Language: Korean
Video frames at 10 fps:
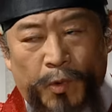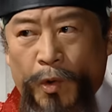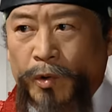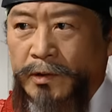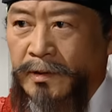
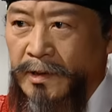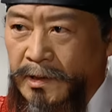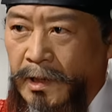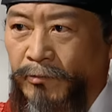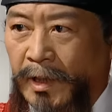모든
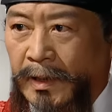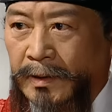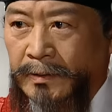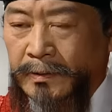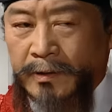의전과
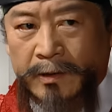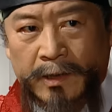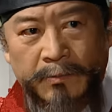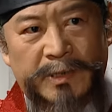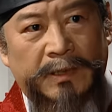
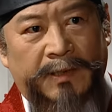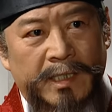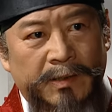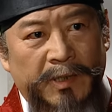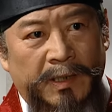음식
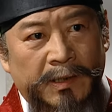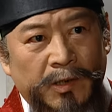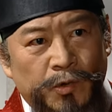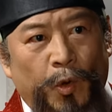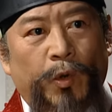대접에
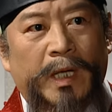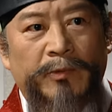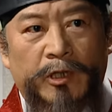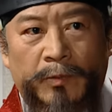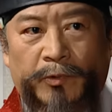
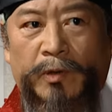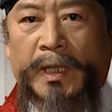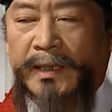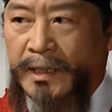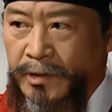소홀함이
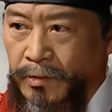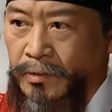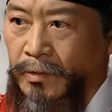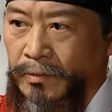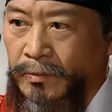없도록 하라 하시옵소